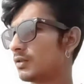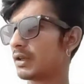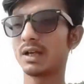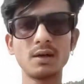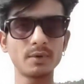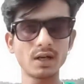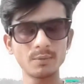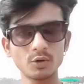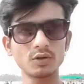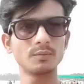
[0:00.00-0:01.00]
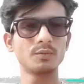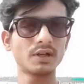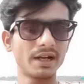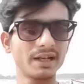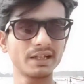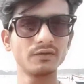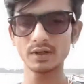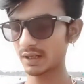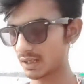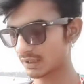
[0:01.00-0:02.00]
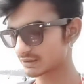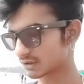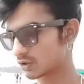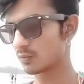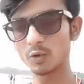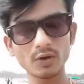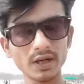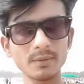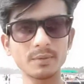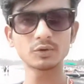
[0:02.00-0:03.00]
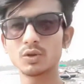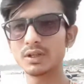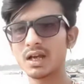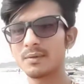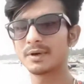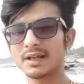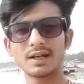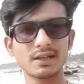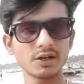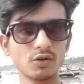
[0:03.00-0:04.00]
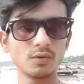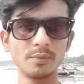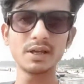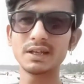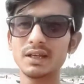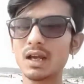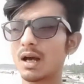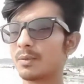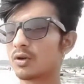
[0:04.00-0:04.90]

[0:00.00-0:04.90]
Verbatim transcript: और यहाँ पर आप लोग कायाकिंग वगैरह कर सकते हो बोट ट्रिप तो यहाँ पर यार देखो महंगी है आप